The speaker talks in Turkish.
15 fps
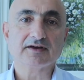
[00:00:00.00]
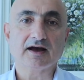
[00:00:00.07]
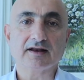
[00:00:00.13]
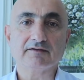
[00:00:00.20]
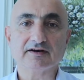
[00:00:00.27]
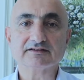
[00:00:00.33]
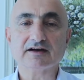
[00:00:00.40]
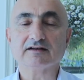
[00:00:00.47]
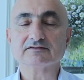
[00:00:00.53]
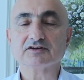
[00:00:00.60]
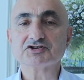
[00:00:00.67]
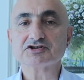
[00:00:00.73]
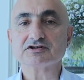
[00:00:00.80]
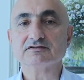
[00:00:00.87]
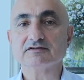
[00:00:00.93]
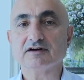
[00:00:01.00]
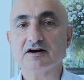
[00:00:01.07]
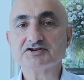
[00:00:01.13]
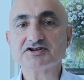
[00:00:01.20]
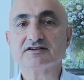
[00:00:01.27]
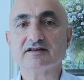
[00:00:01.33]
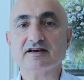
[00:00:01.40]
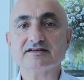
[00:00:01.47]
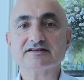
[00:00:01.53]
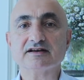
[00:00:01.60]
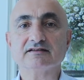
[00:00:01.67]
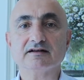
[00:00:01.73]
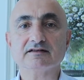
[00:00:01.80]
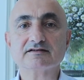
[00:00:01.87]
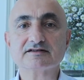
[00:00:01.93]
Yani vatandaşın, Ayşe
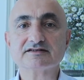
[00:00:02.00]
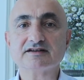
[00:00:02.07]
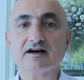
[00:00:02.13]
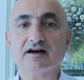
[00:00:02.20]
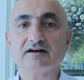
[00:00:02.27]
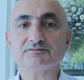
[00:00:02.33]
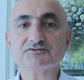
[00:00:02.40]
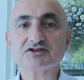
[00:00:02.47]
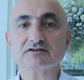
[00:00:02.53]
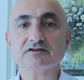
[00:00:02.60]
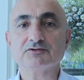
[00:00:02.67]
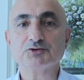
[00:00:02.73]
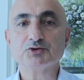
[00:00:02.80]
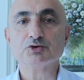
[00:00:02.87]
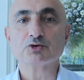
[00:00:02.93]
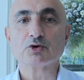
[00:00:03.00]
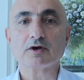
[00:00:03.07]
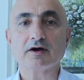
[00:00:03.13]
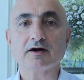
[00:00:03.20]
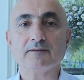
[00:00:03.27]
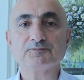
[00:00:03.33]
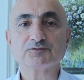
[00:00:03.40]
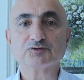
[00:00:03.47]
teyzenin, Ali Rıza amcanın euroya,